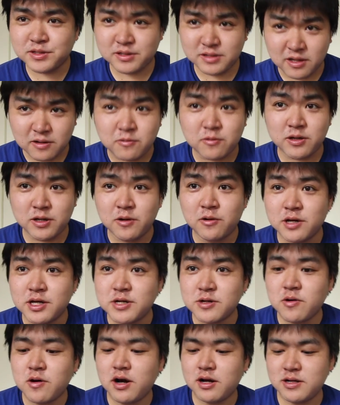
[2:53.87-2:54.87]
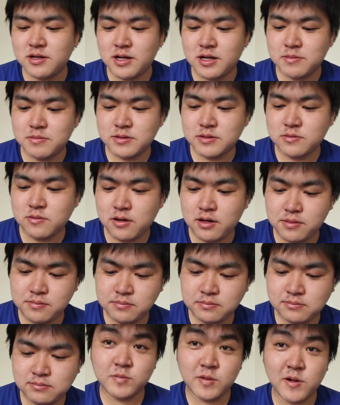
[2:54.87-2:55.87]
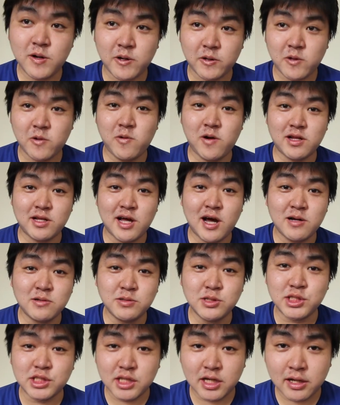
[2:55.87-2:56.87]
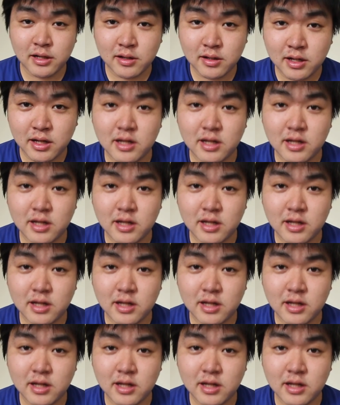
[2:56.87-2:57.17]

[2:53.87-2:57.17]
結構いいお昼ご飯になりますこれ。では今日は端午節、